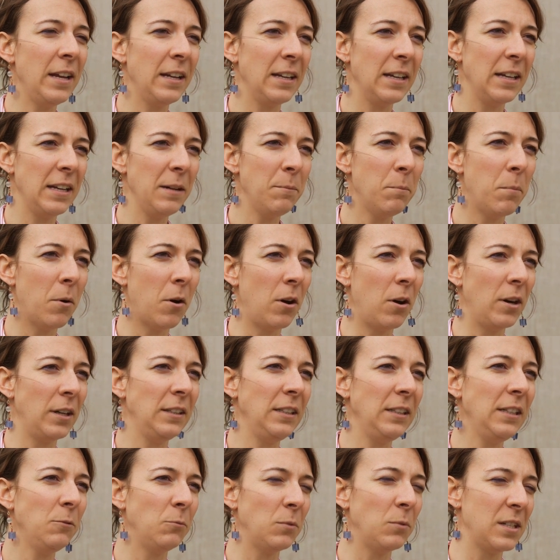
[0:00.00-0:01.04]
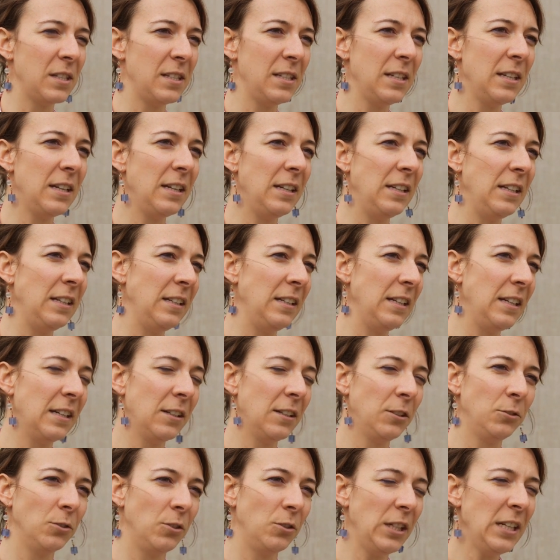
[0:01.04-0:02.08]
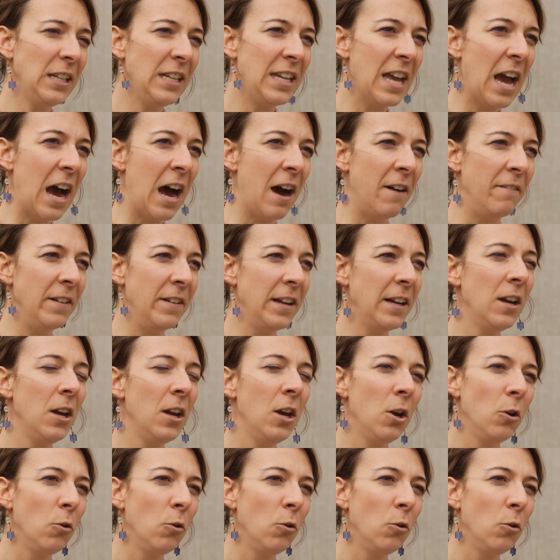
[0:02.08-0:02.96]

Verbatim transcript: e che riporti una serie di indicatori chiave